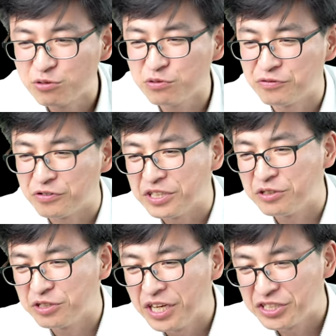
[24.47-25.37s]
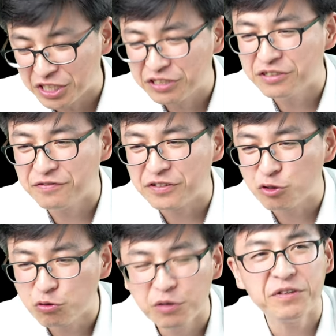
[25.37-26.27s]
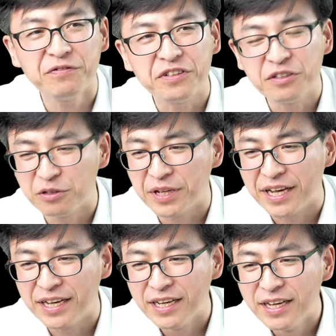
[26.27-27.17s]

述福音、解释福音、说明福音，对不对？